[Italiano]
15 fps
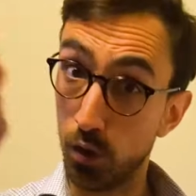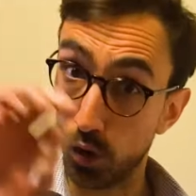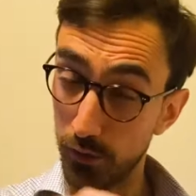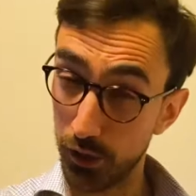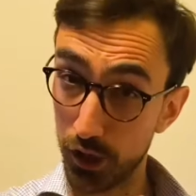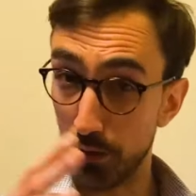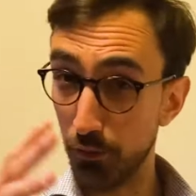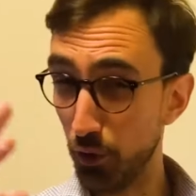
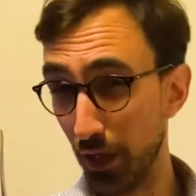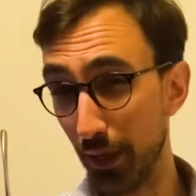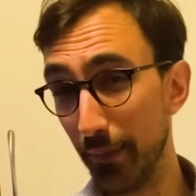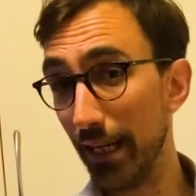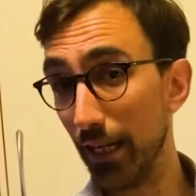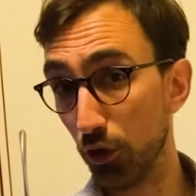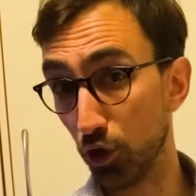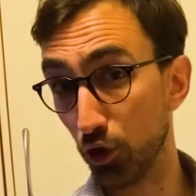Rovesciamo in una
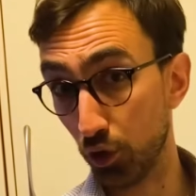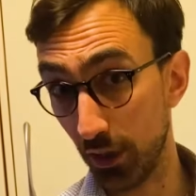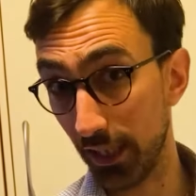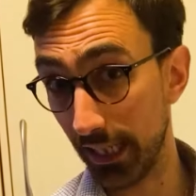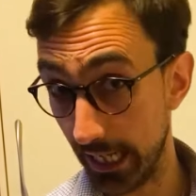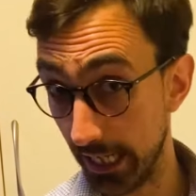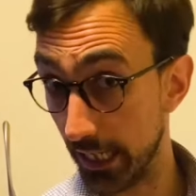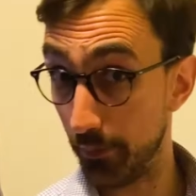bella ciotola
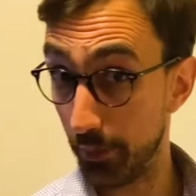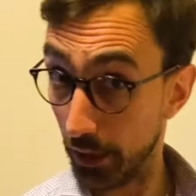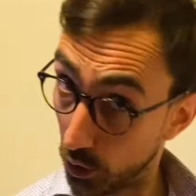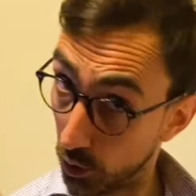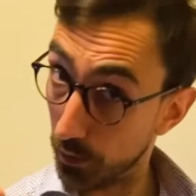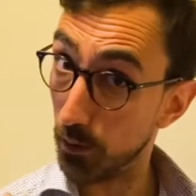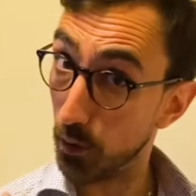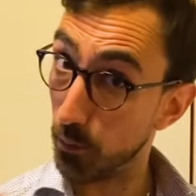grande perché
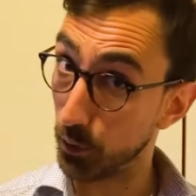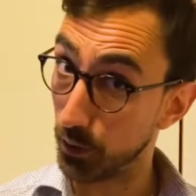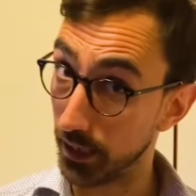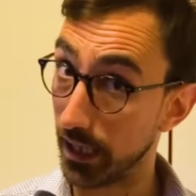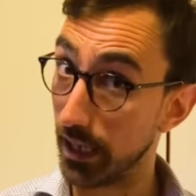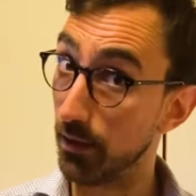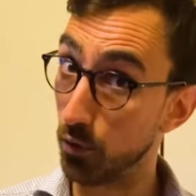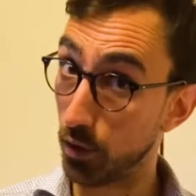dobbiamo
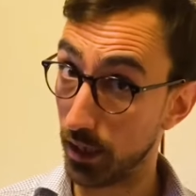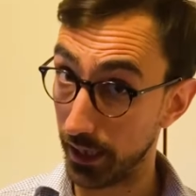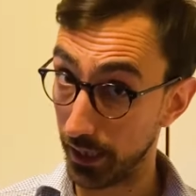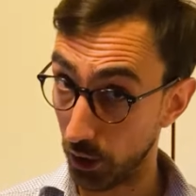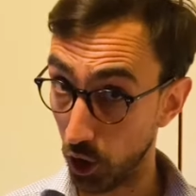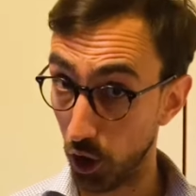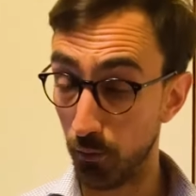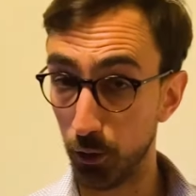poter
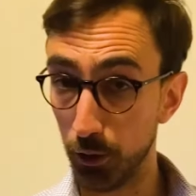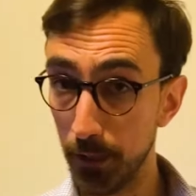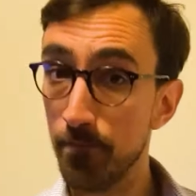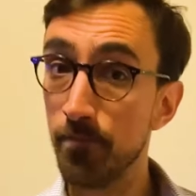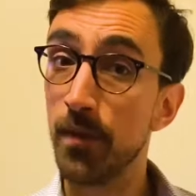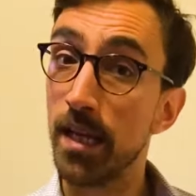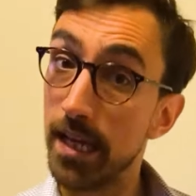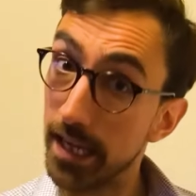lavorare
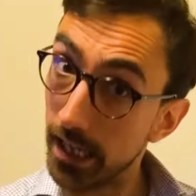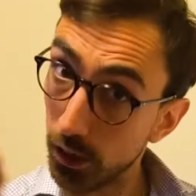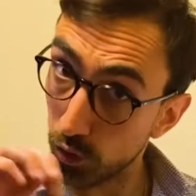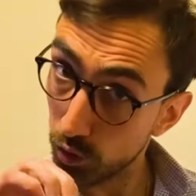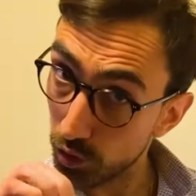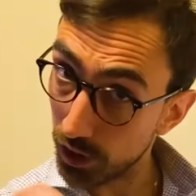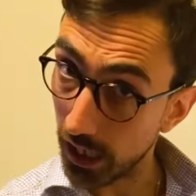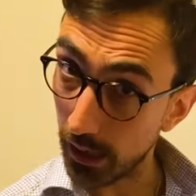comodi e
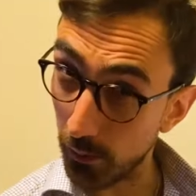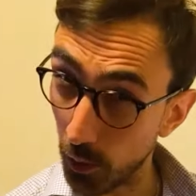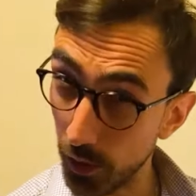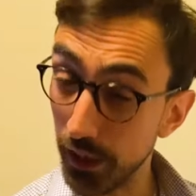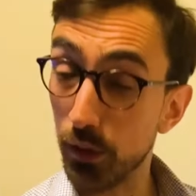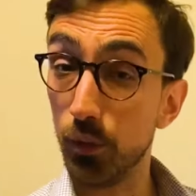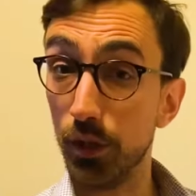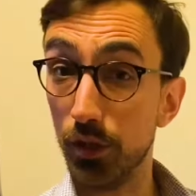aggiungiamo
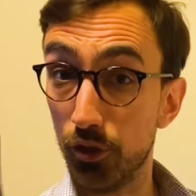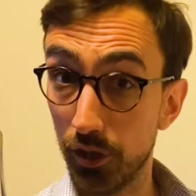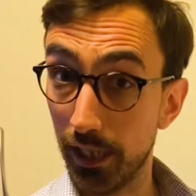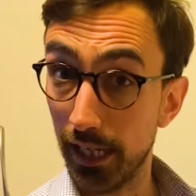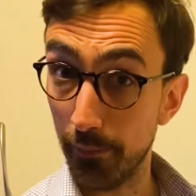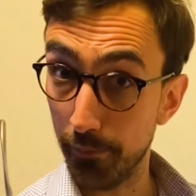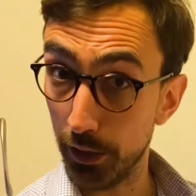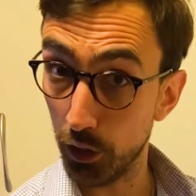i 15
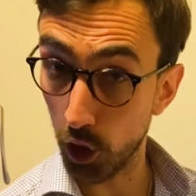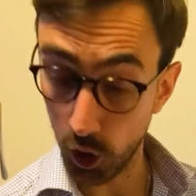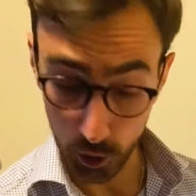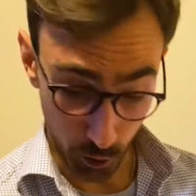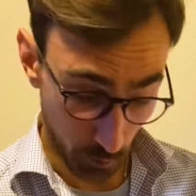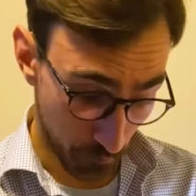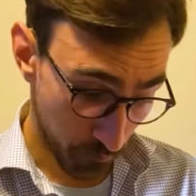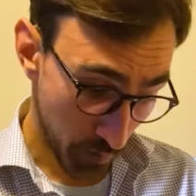grammi
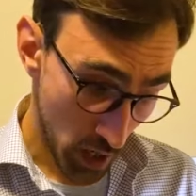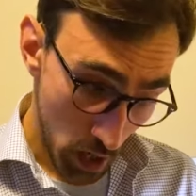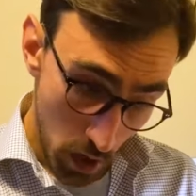d'olio.